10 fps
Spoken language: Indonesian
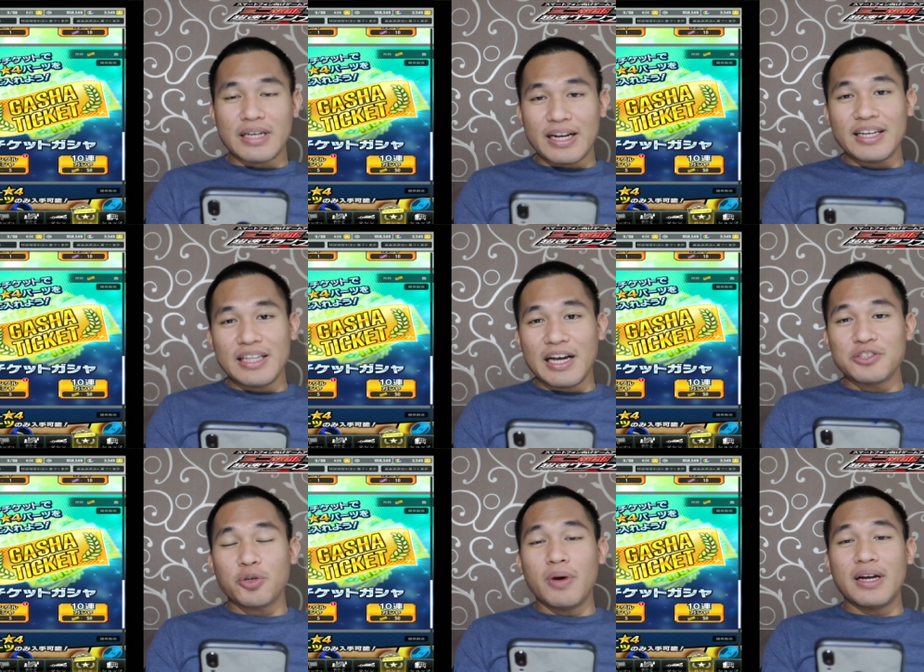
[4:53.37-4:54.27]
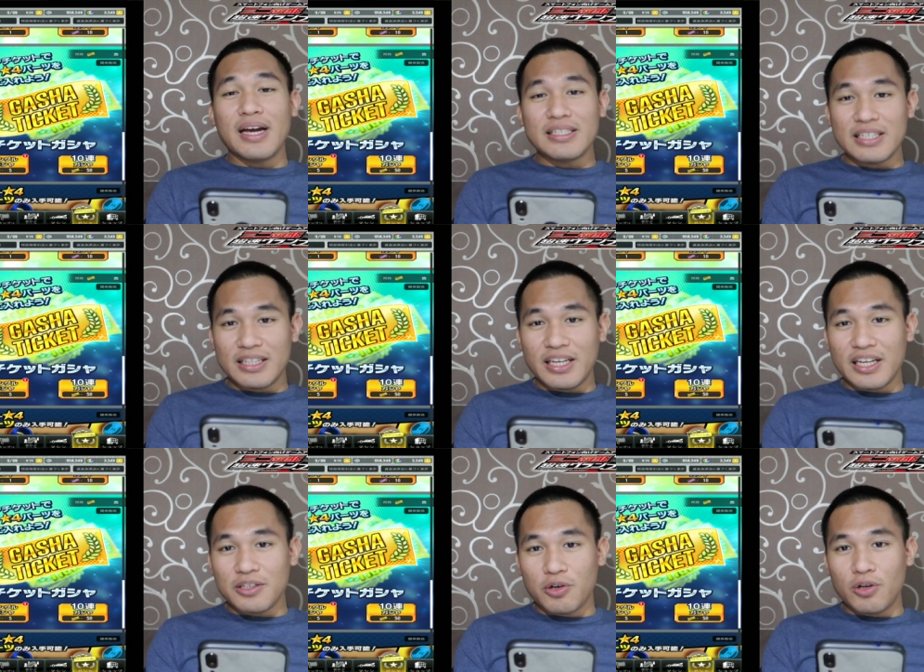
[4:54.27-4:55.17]
Sekarang kita akan coba gacha
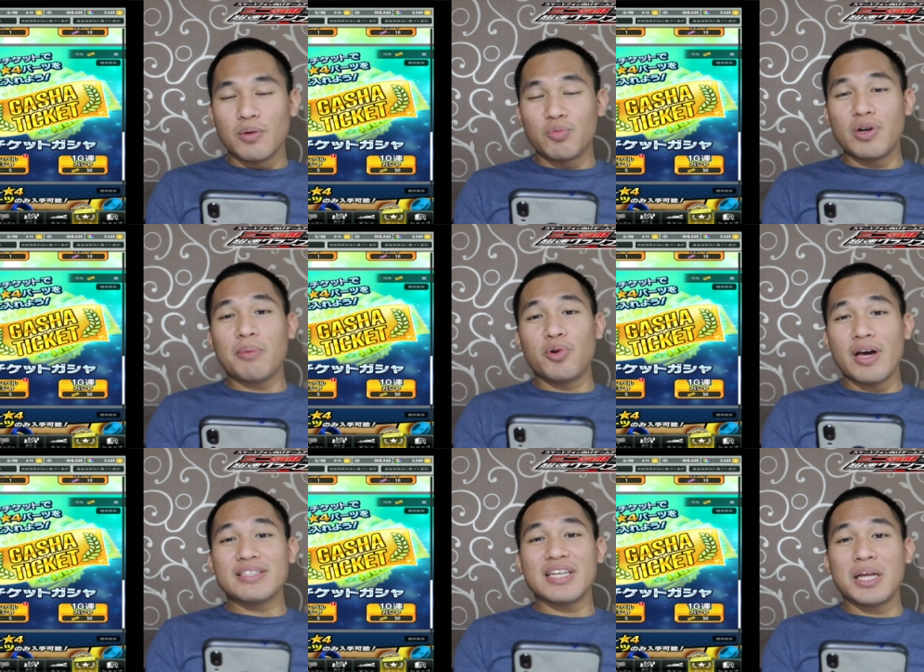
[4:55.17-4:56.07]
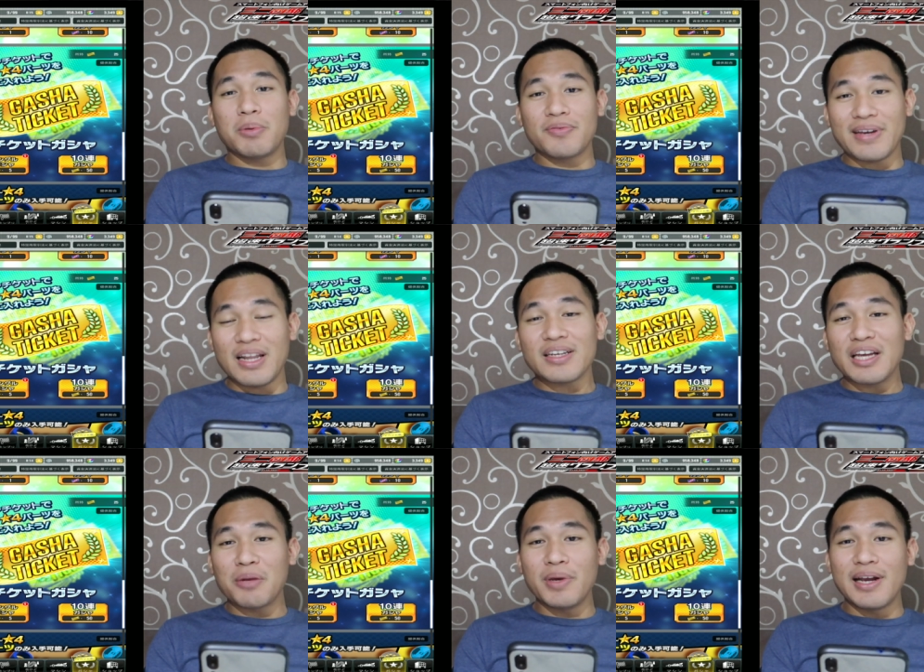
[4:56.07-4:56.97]
tiket gold. Mudah-mudahan saya dapat velg
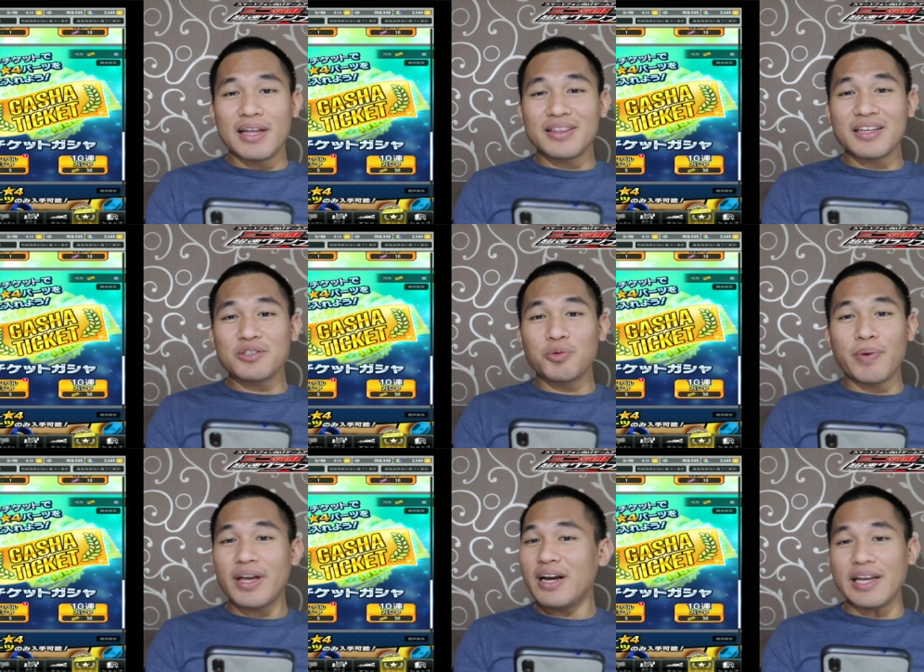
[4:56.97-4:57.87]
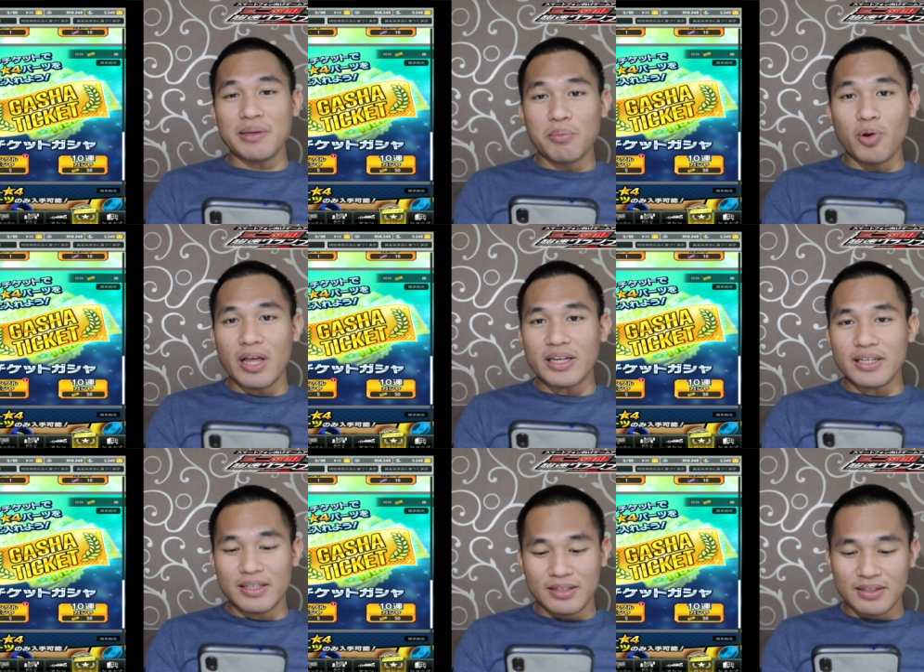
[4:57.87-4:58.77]
yang lebih ganteng supaya nggak nyembul lagi.